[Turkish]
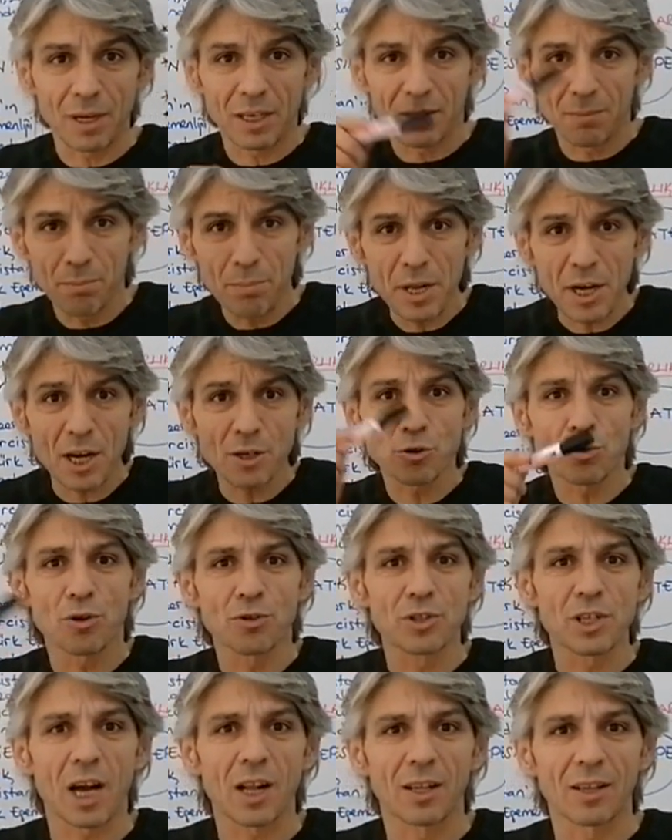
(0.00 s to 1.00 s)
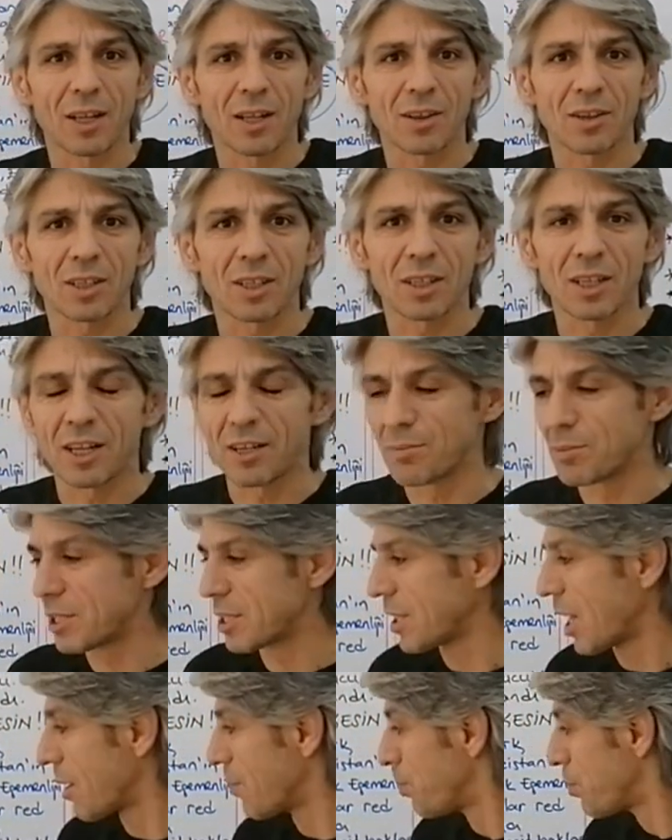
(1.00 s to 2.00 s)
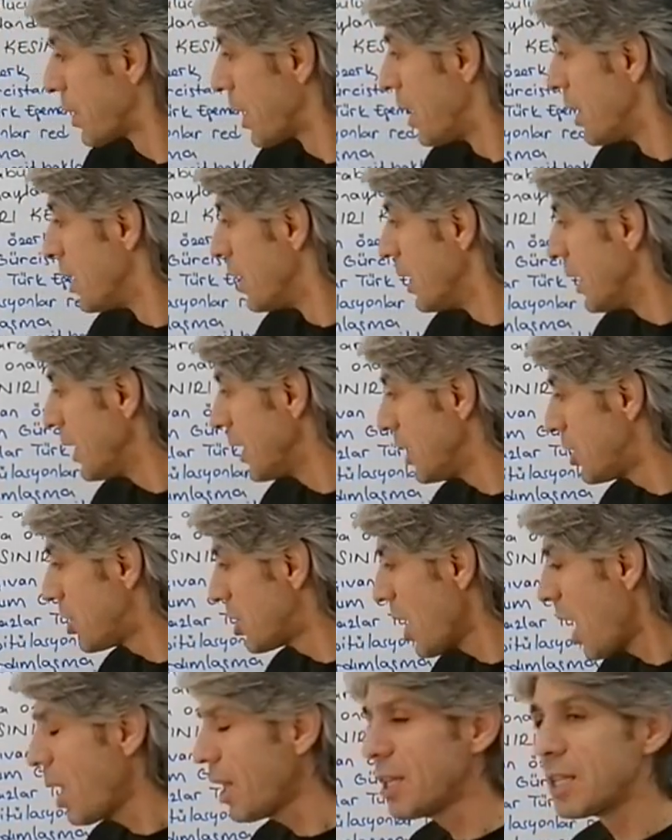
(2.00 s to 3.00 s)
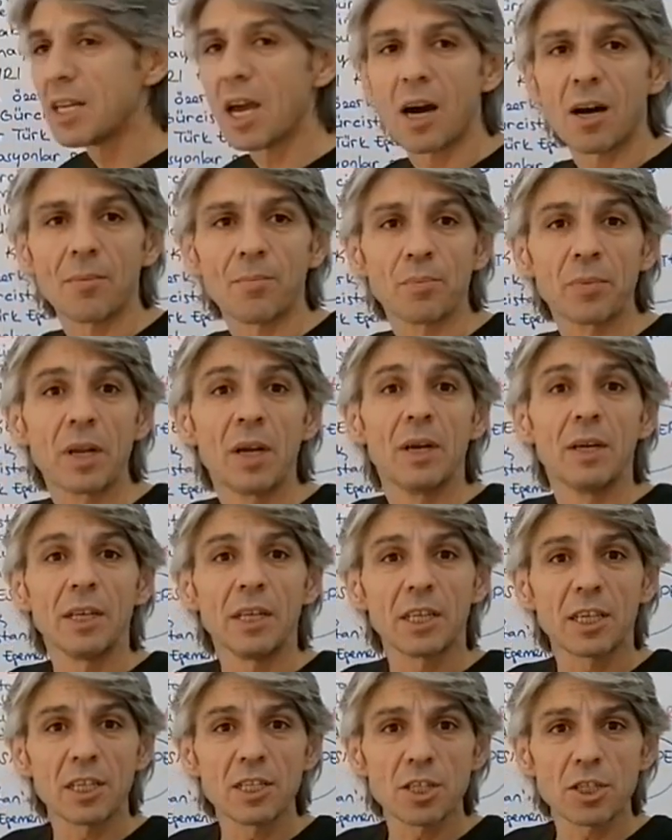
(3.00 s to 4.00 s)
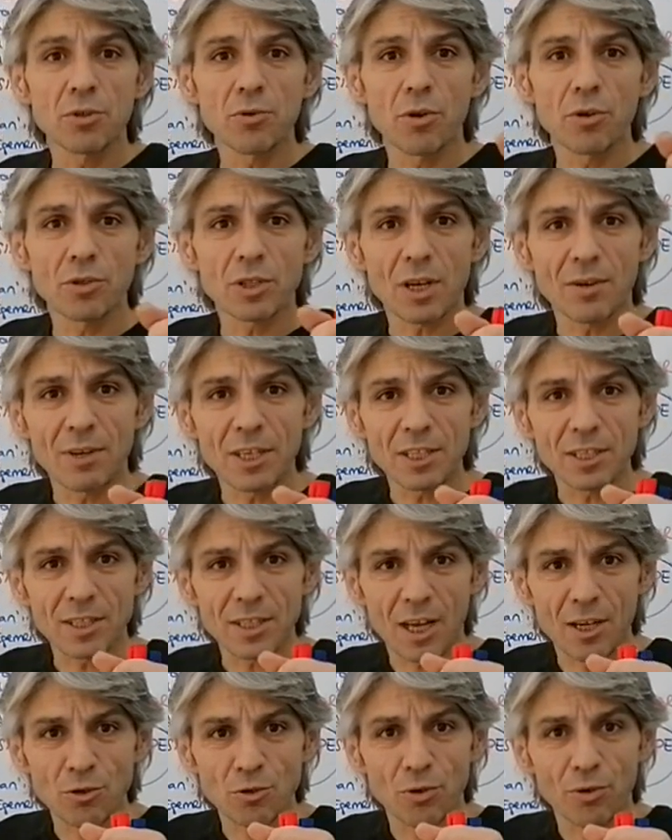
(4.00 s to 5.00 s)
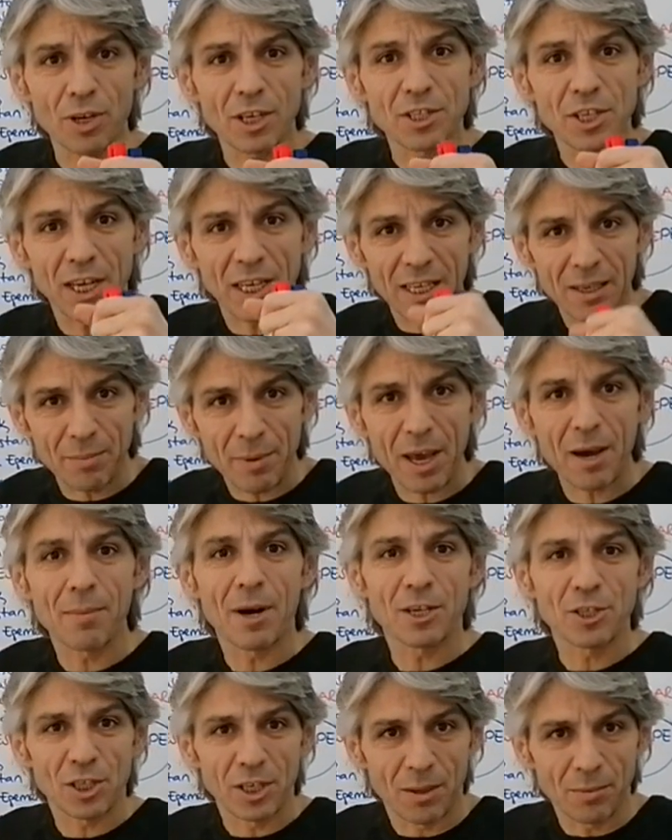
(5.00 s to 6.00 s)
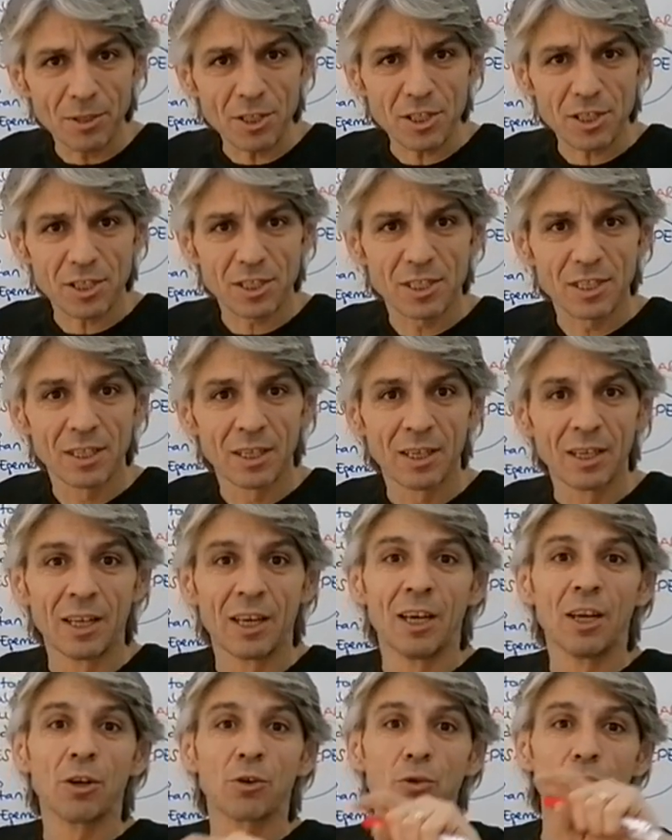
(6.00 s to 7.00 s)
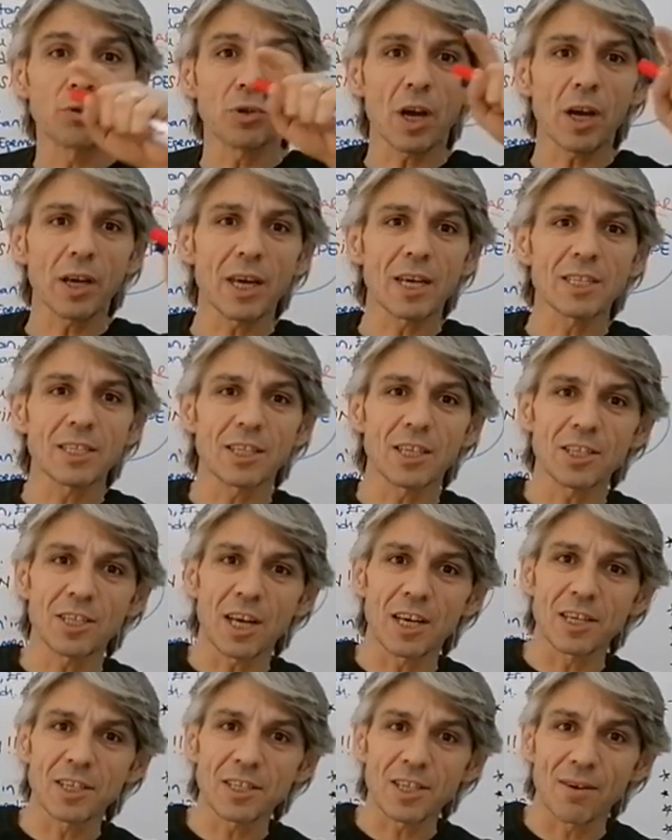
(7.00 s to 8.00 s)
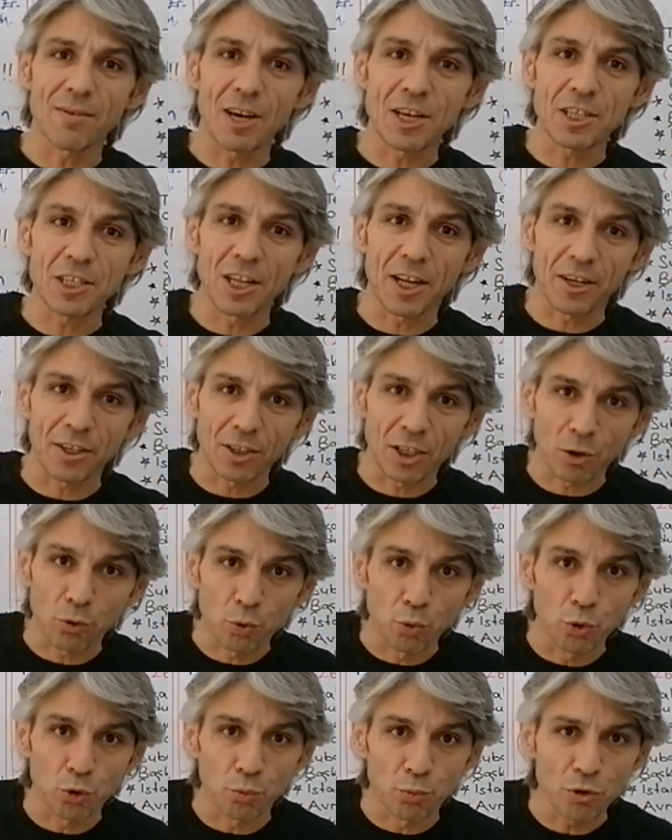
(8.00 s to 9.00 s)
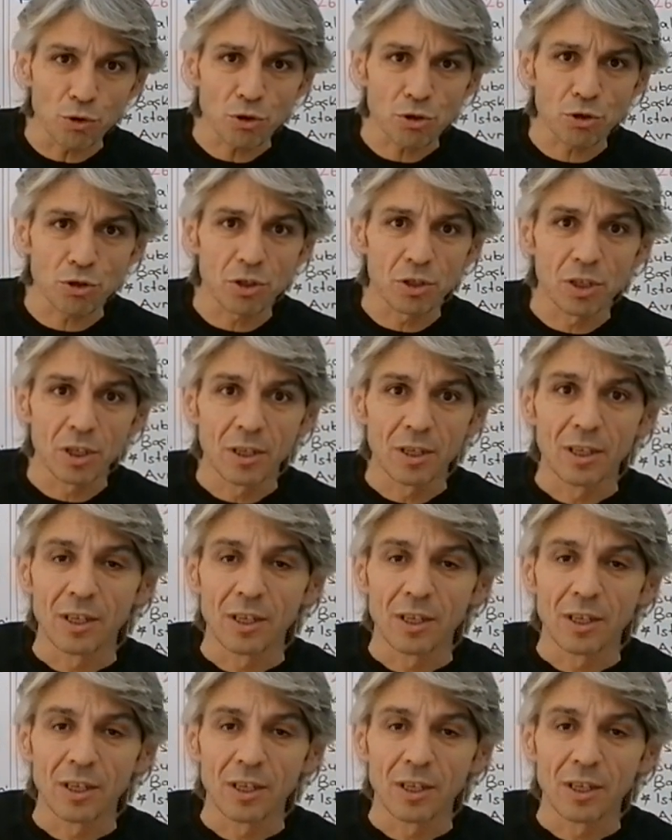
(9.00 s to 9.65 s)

Bakın biraz önce anlattıklarımızdan. İtalya 2. Ünlü Savaşı'ndan sonra çekilmeye başlamış. Kütahya-Eskişehir savaşlarında durmuş.